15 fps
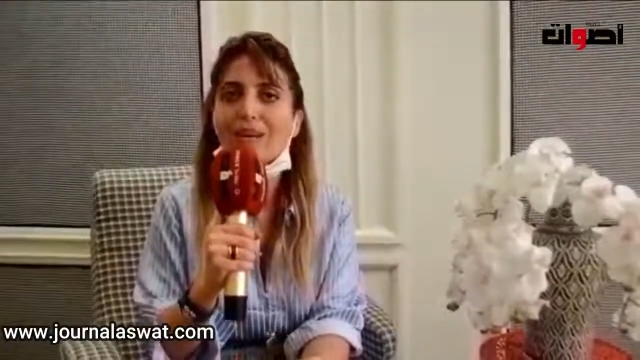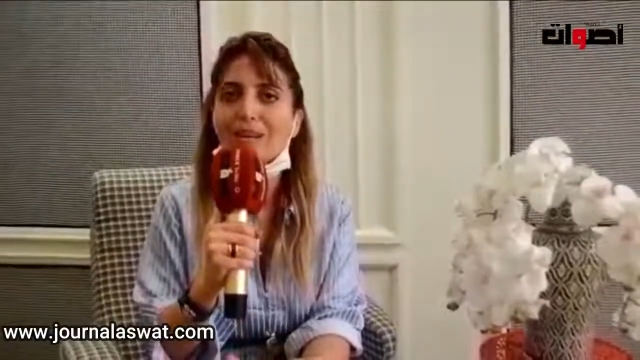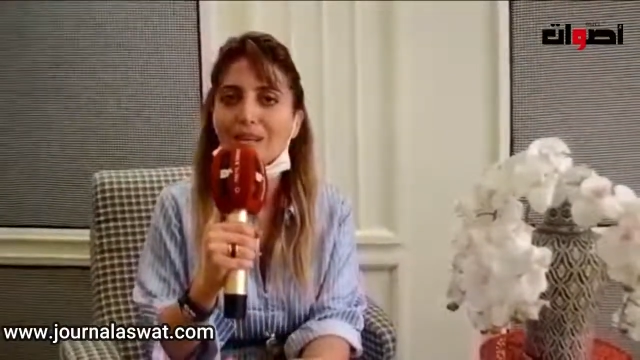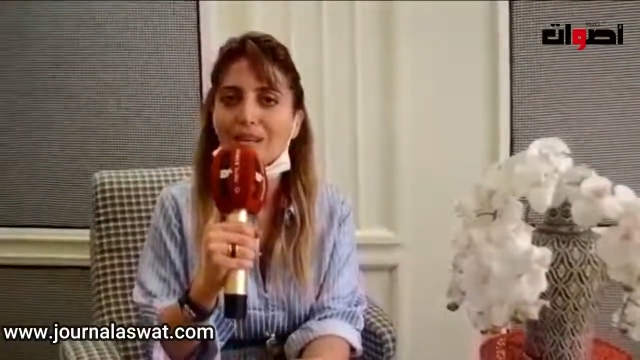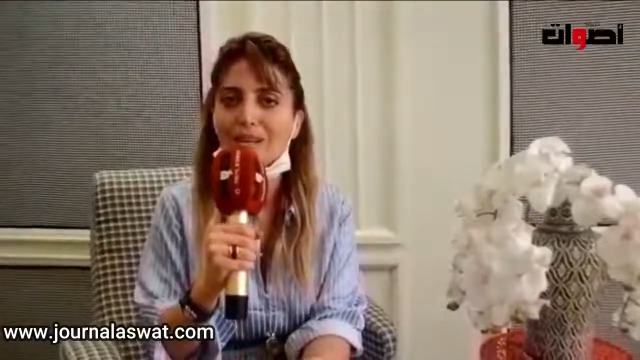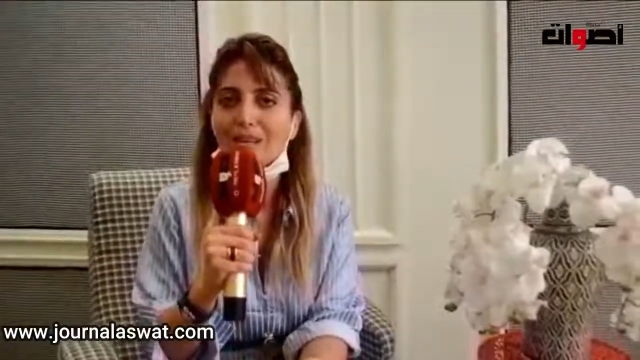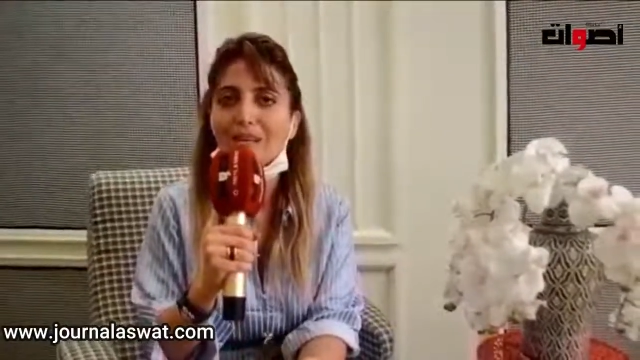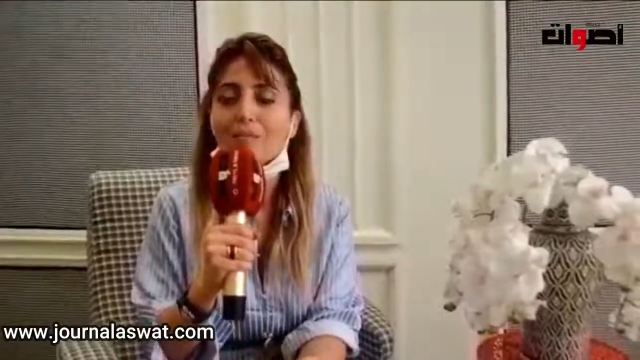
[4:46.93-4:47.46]

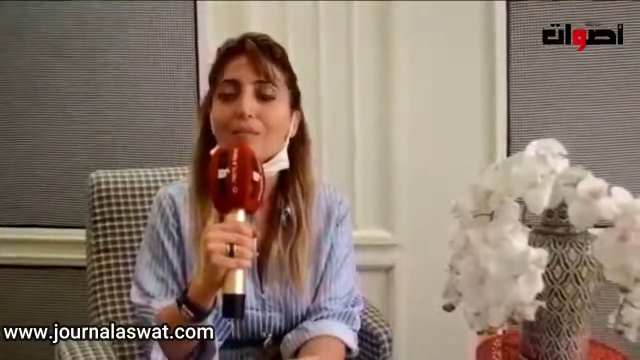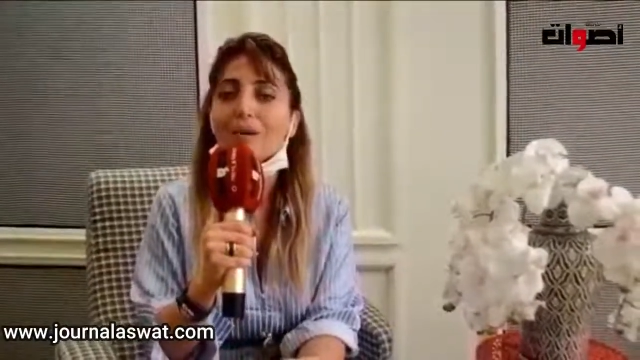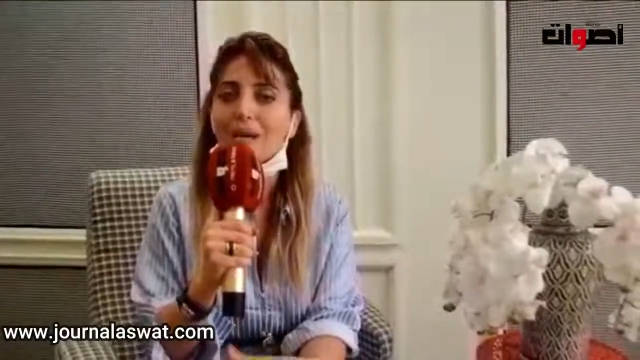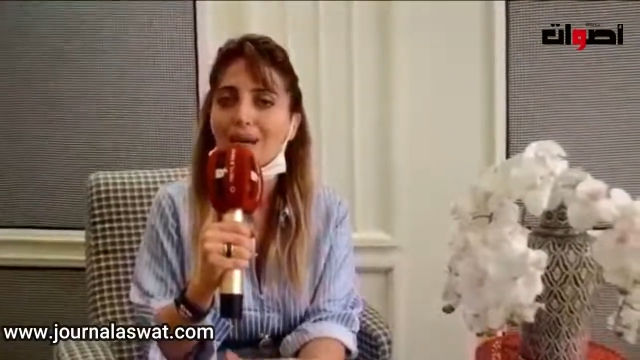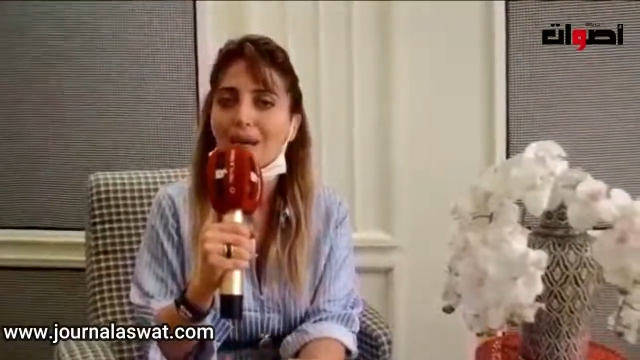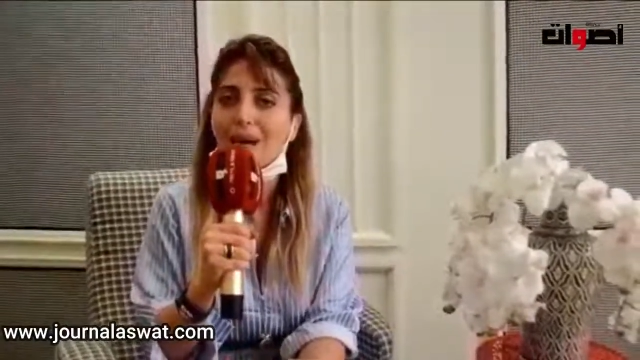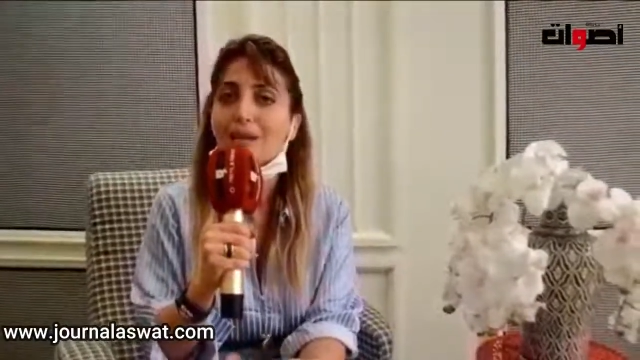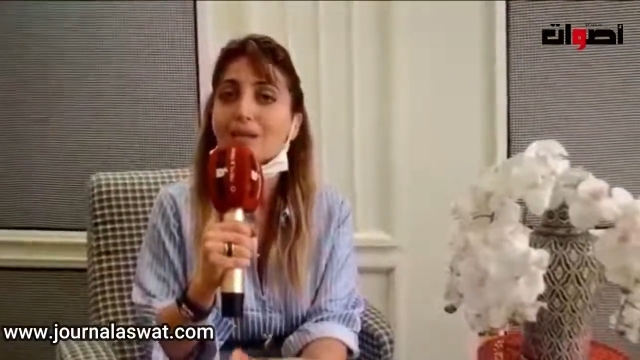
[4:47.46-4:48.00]
اللي
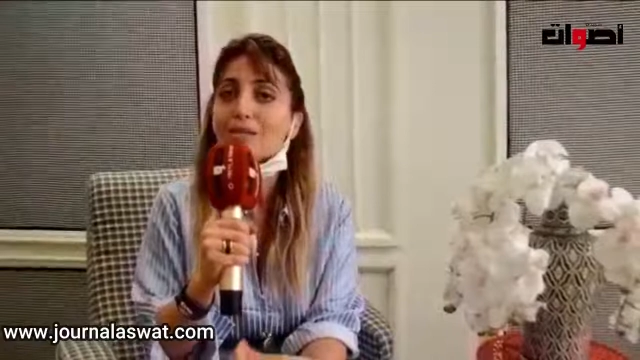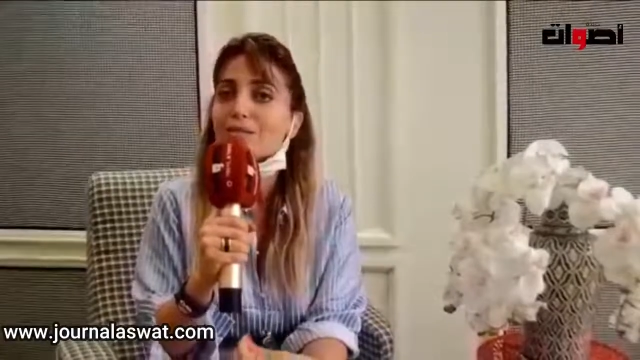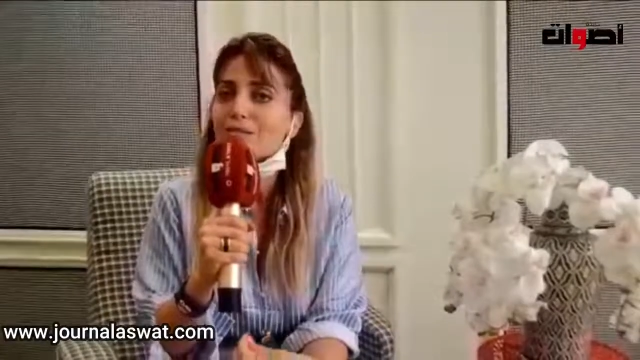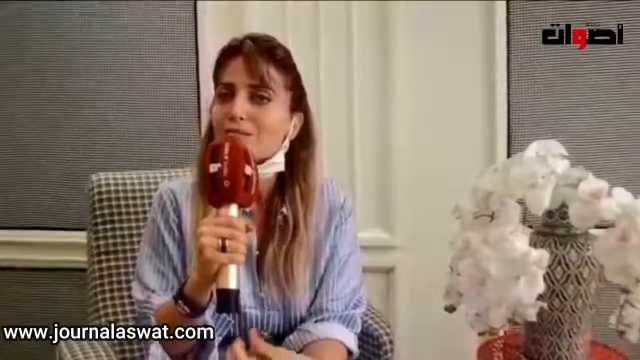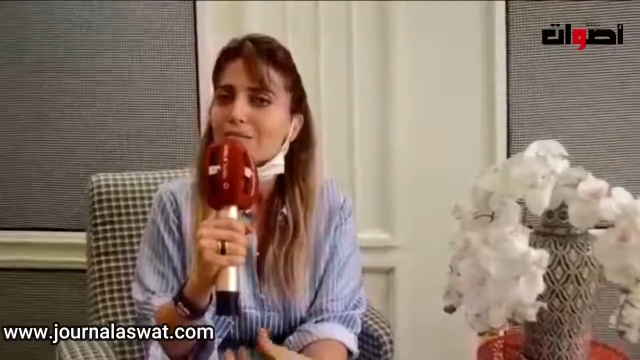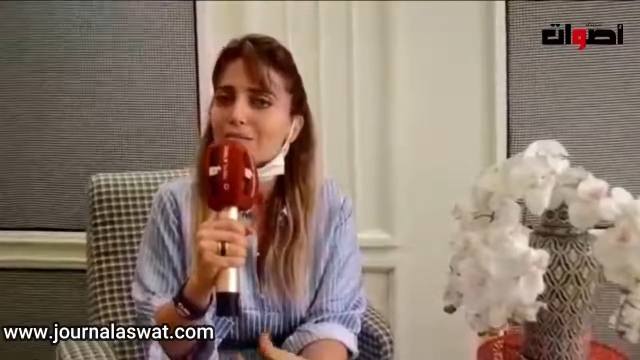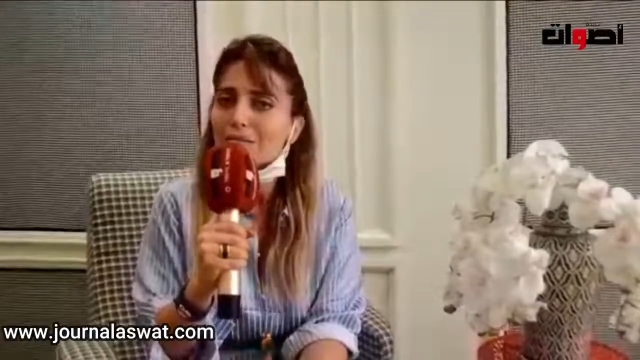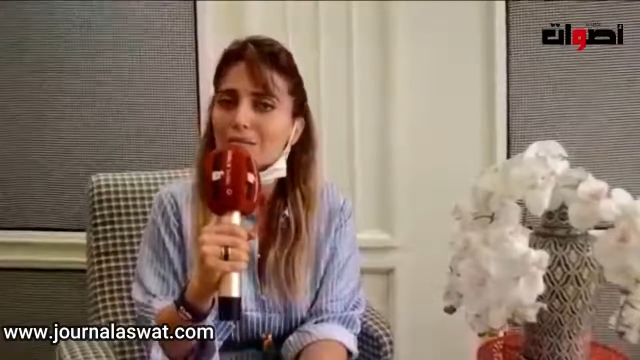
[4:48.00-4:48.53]
يمكن لها
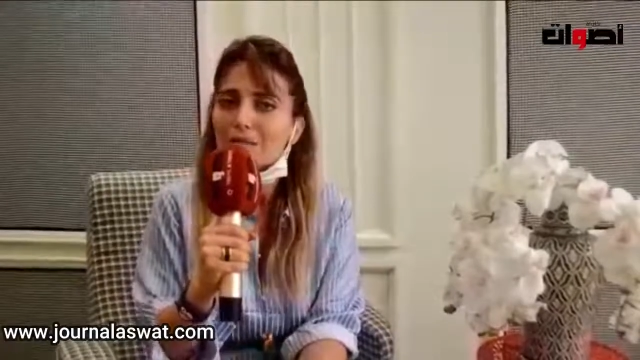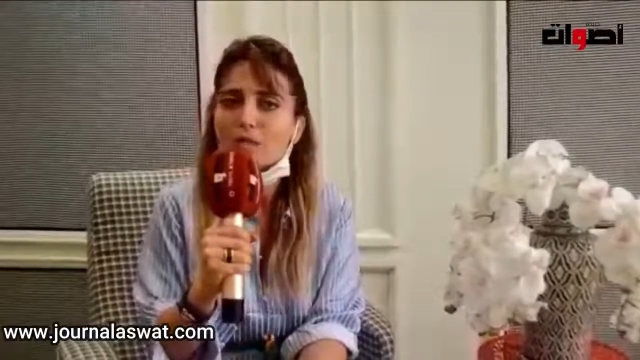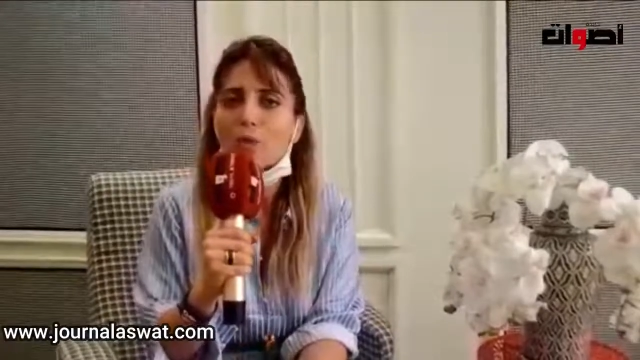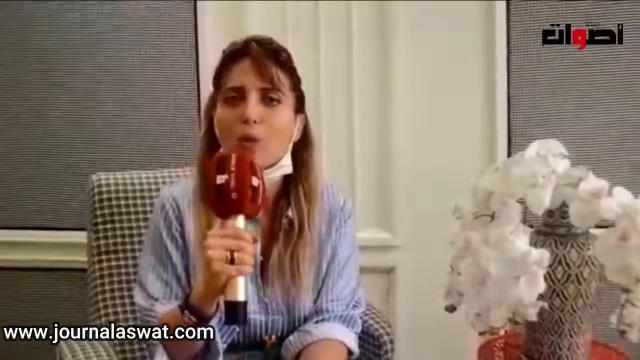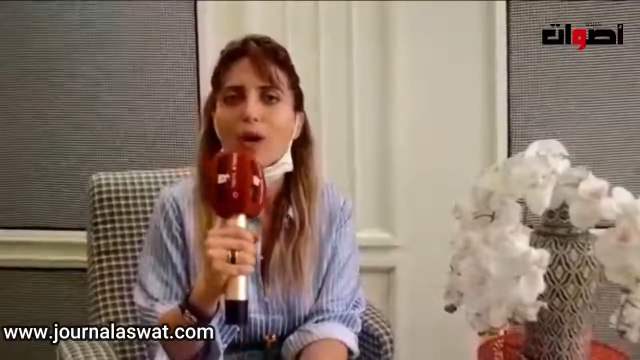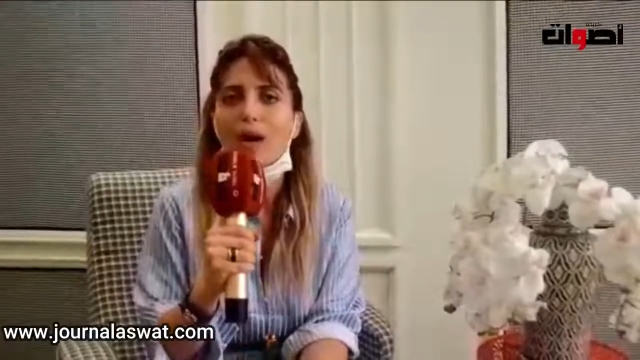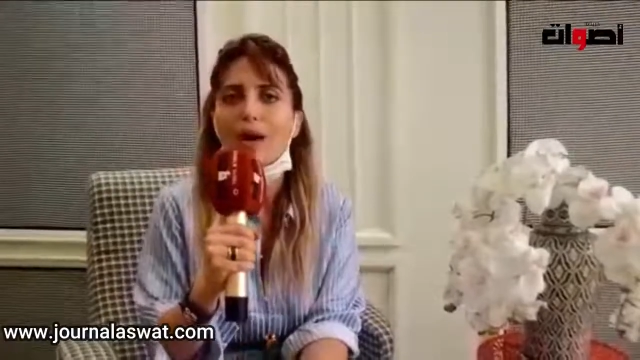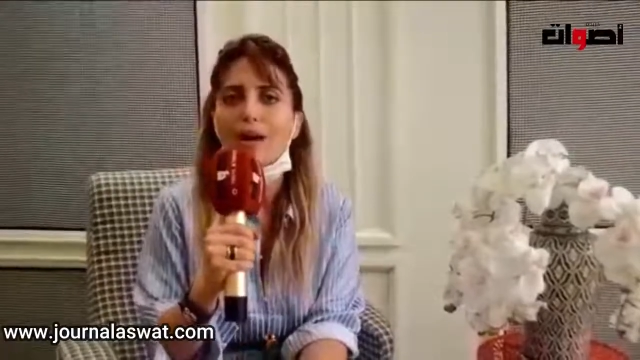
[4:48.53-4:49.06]

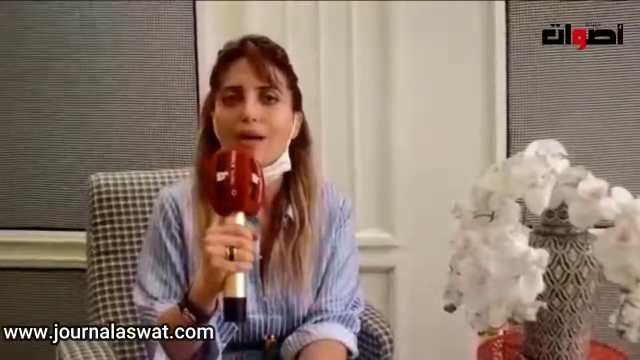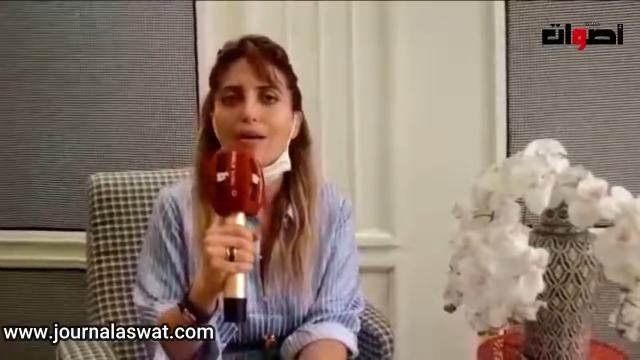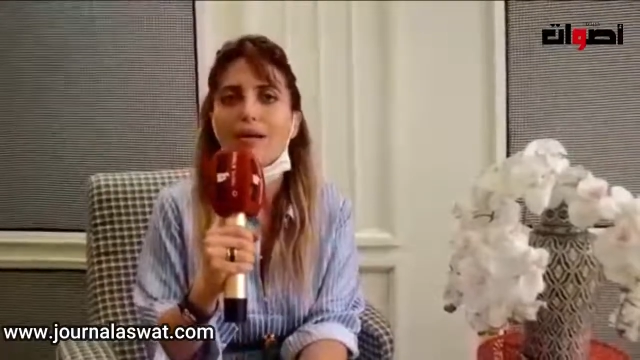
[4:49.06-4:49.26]
توقع